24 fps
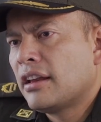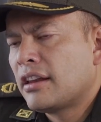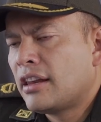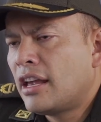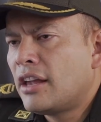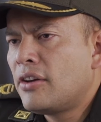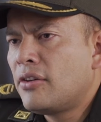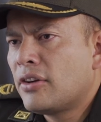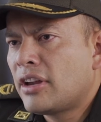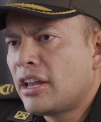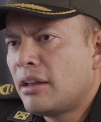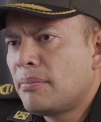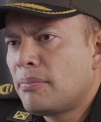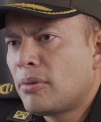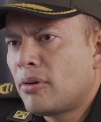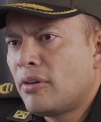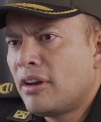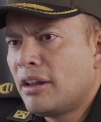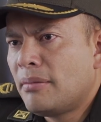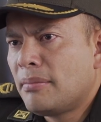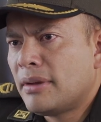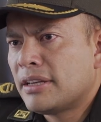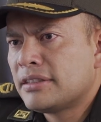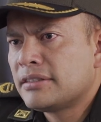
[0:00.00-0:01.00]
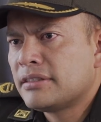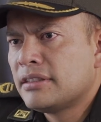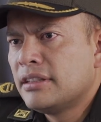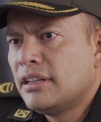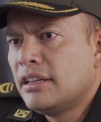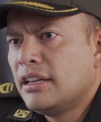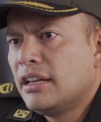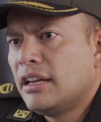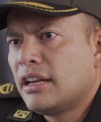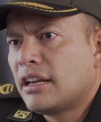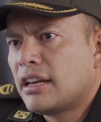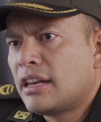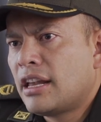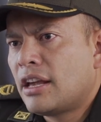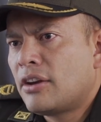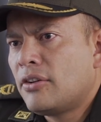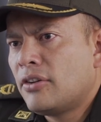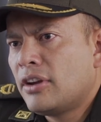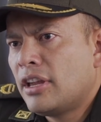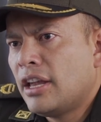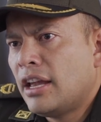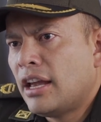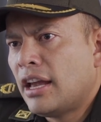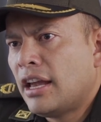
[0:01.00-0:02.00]
Claro que hay problemas,
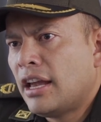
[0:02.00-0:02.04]
claro que